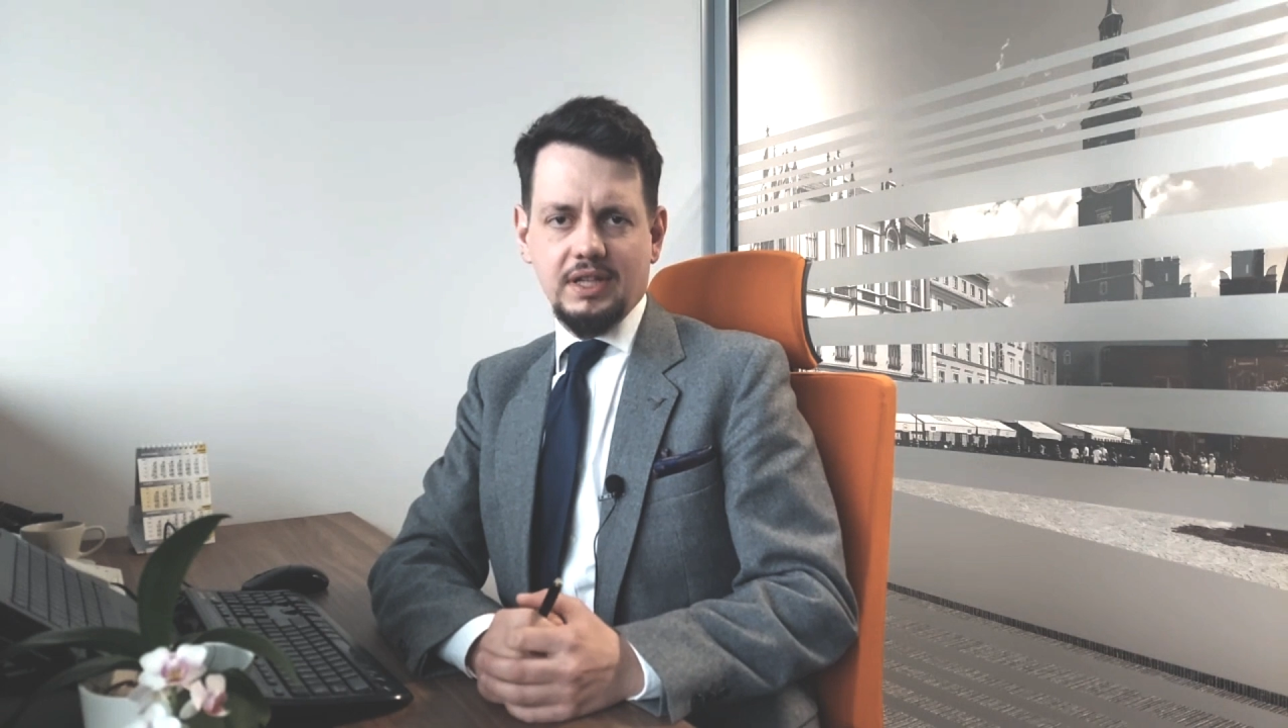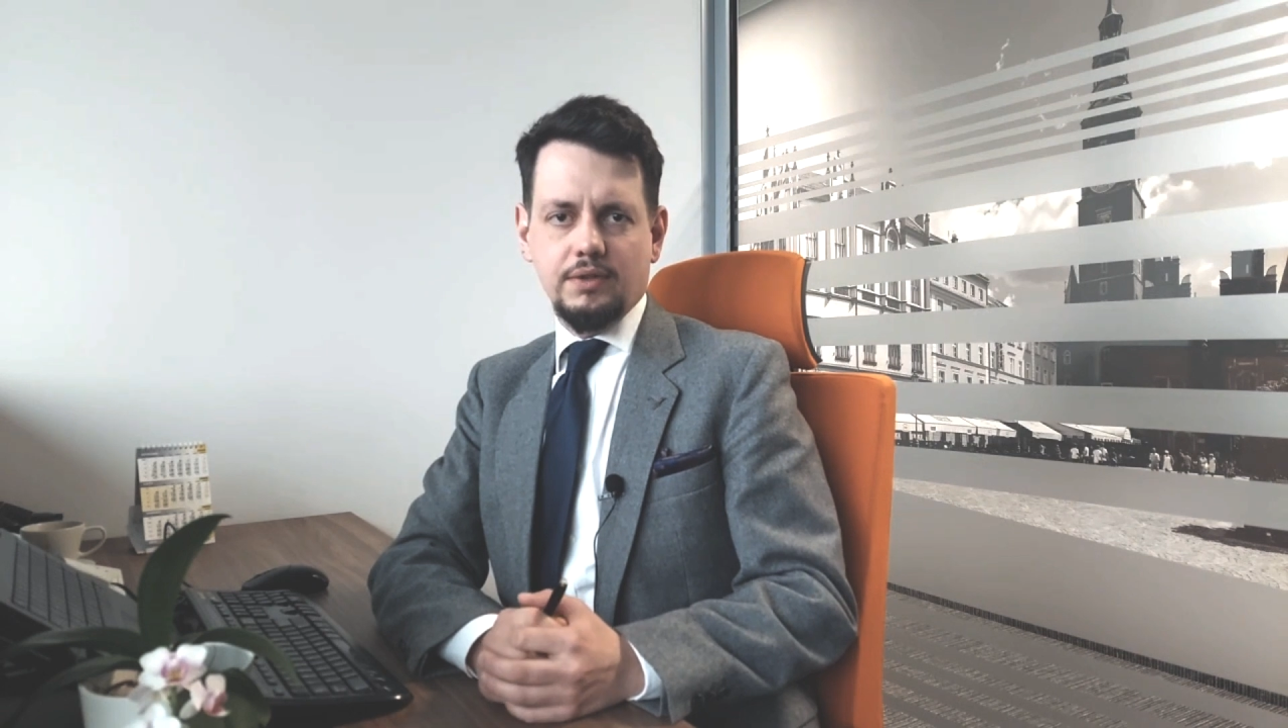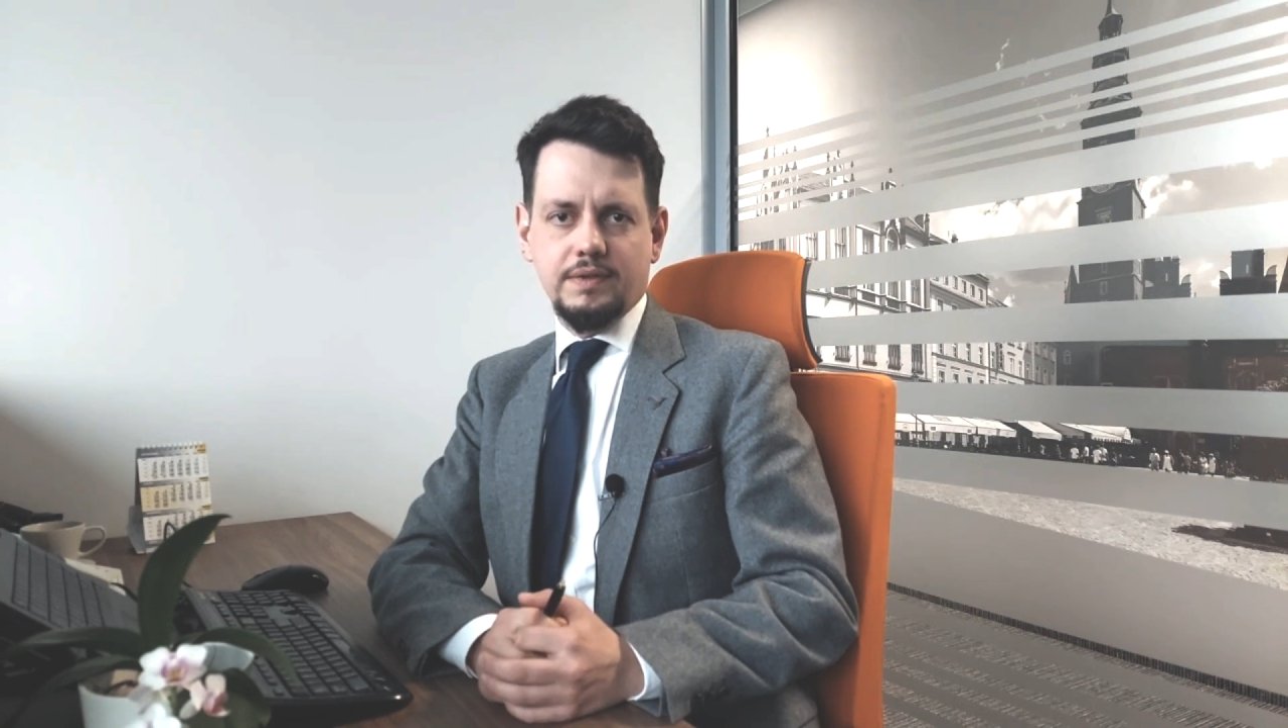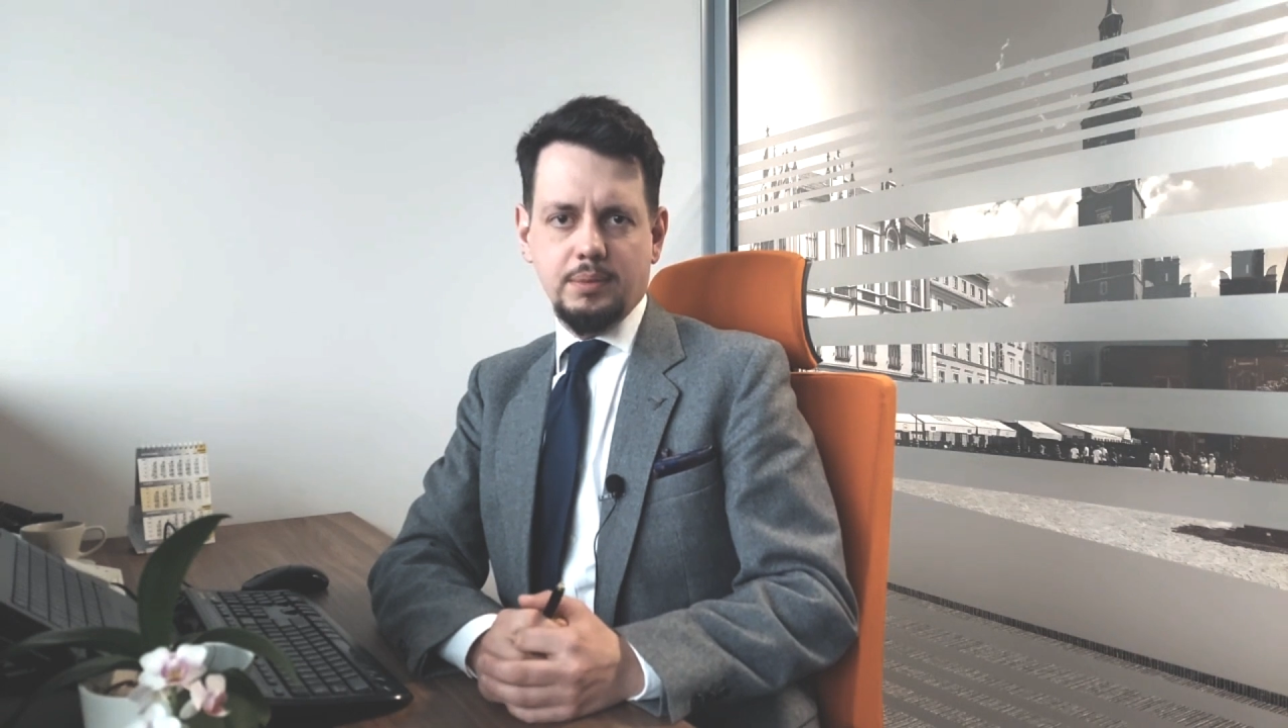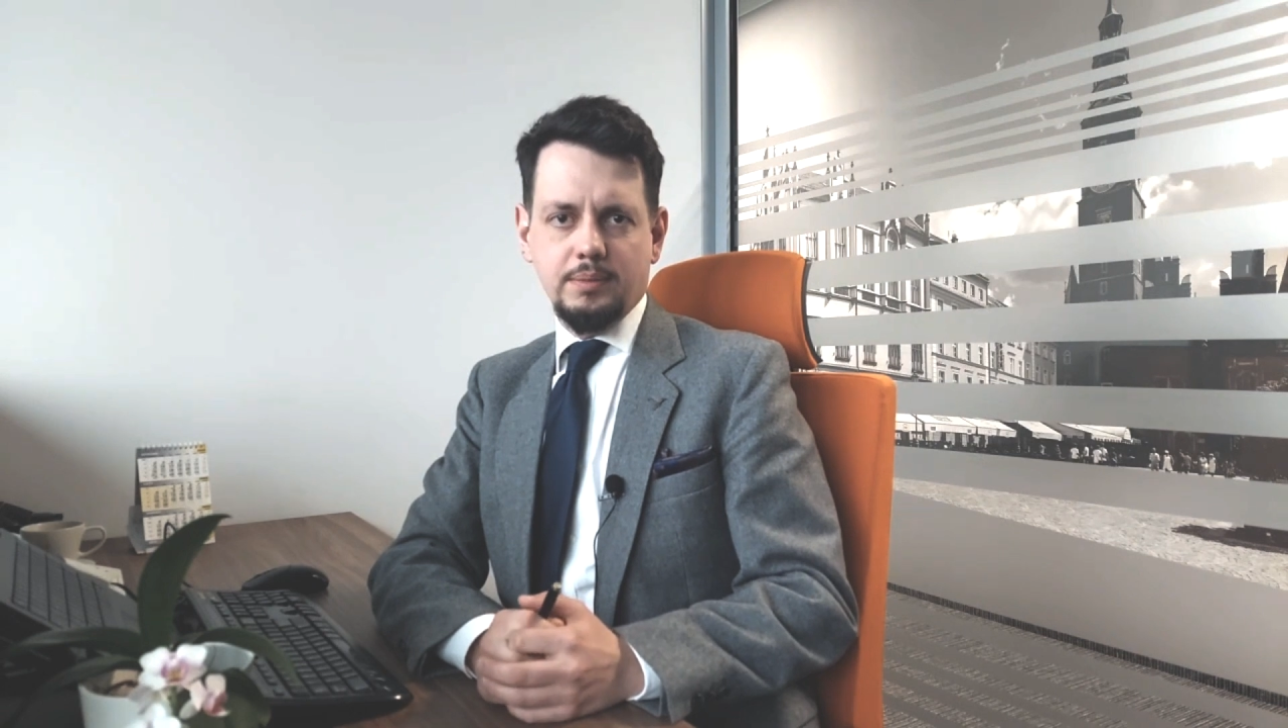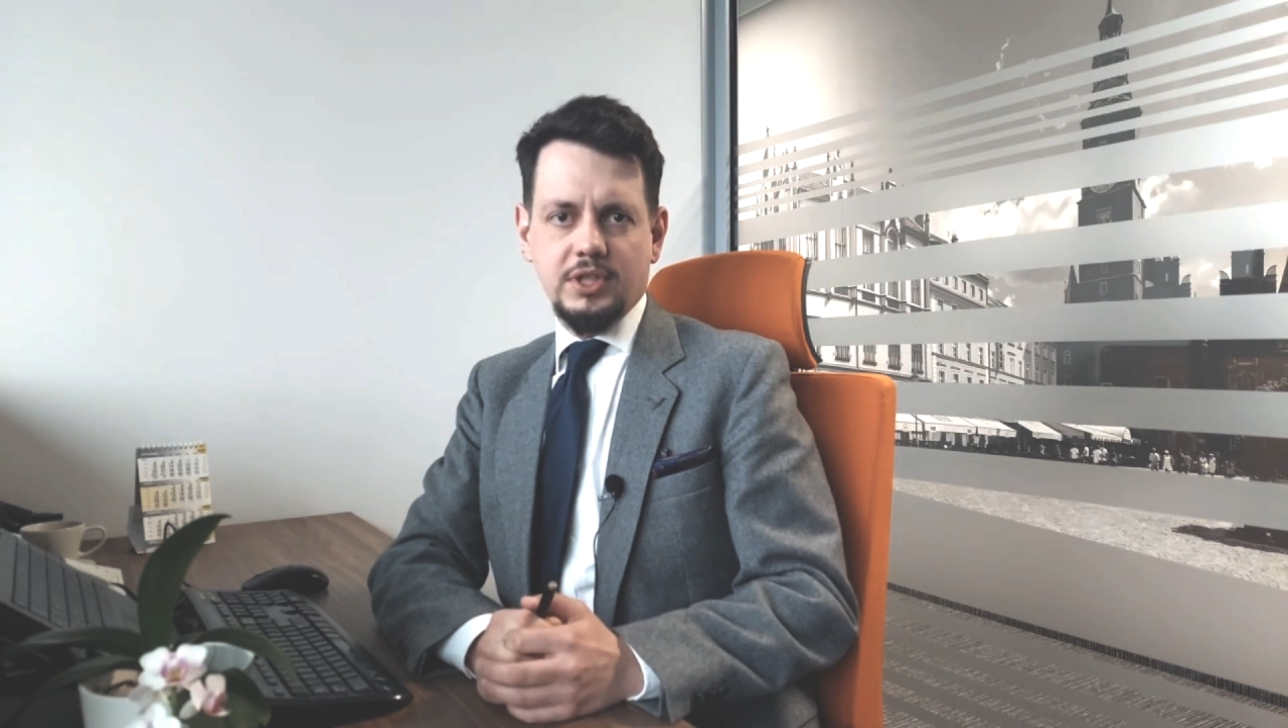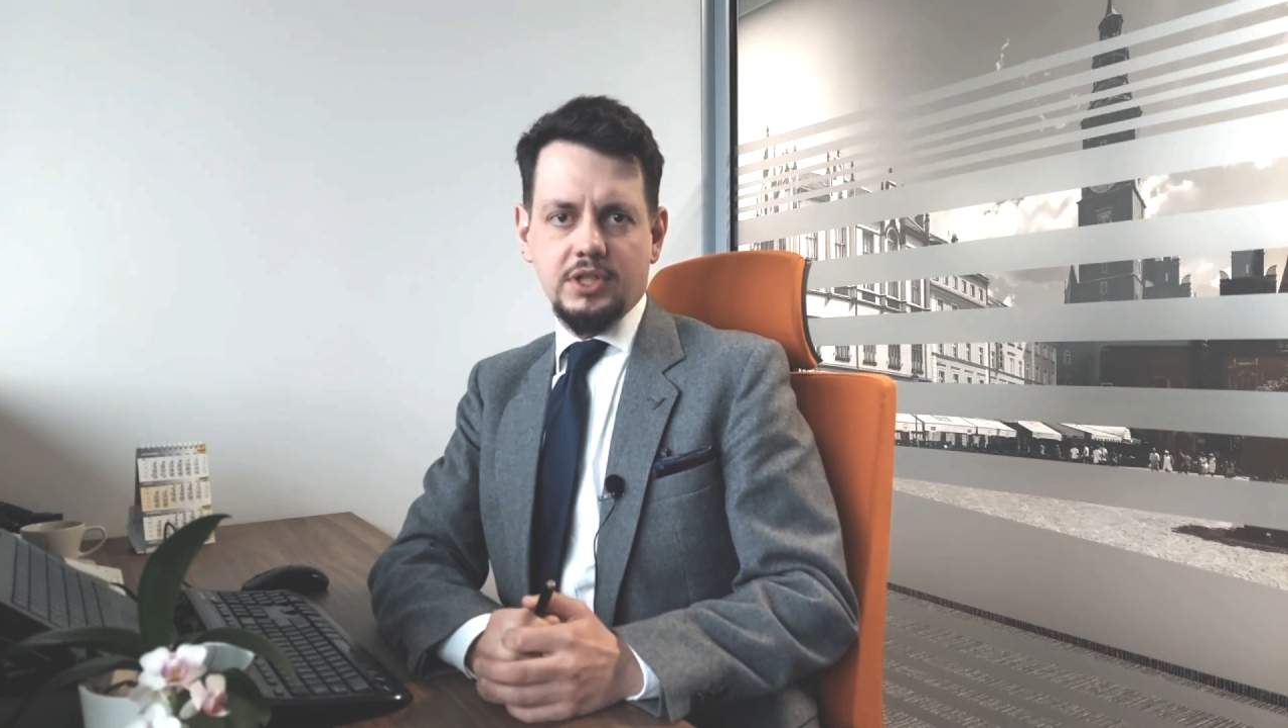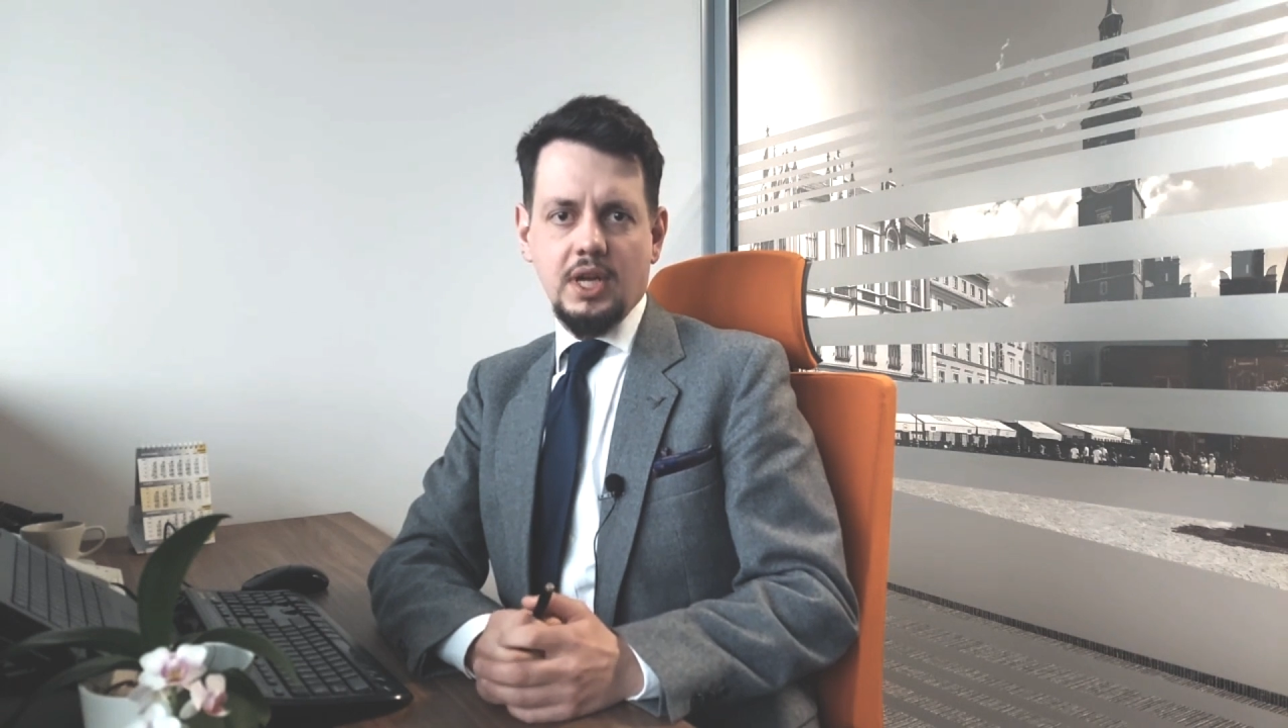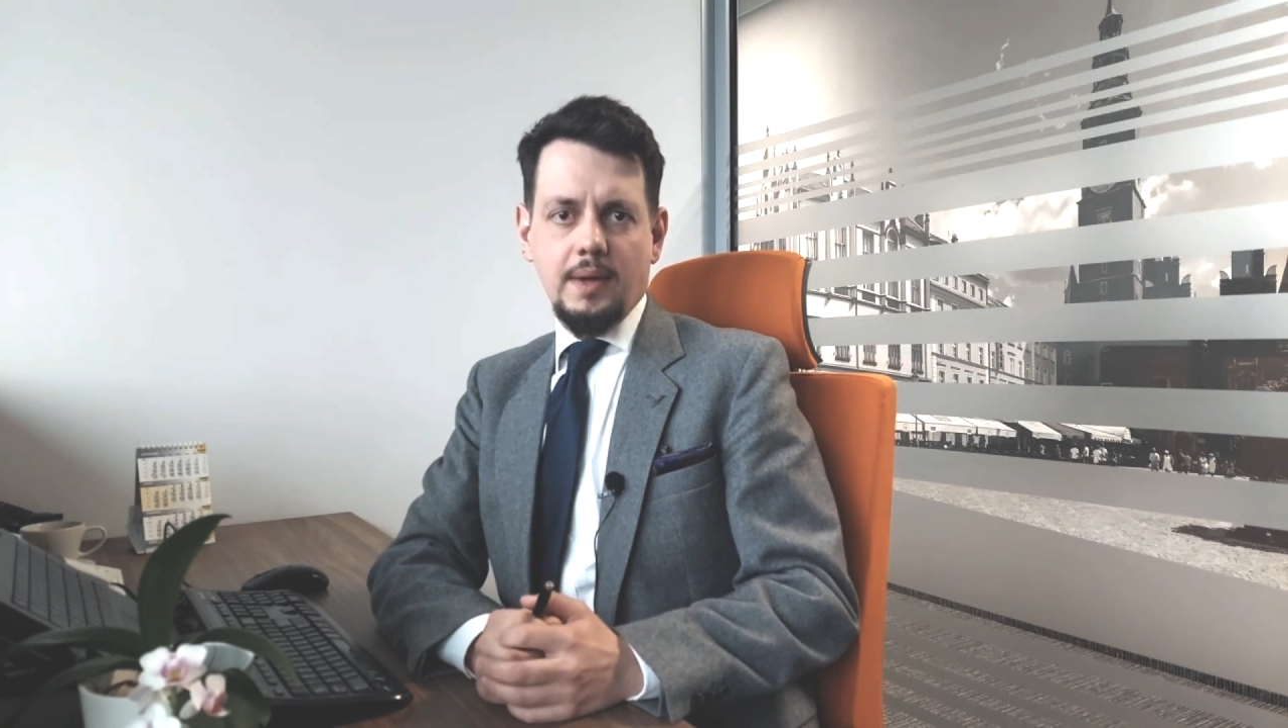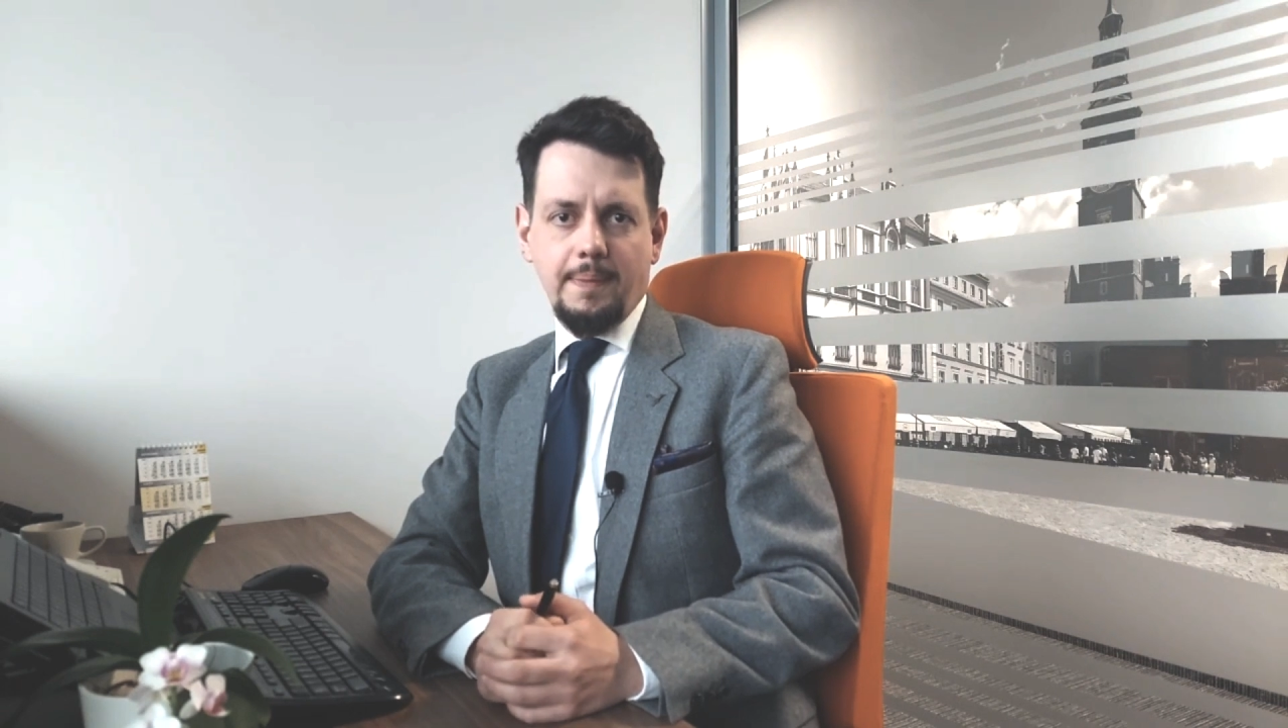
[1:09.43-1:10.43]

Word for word: warto wspomnieć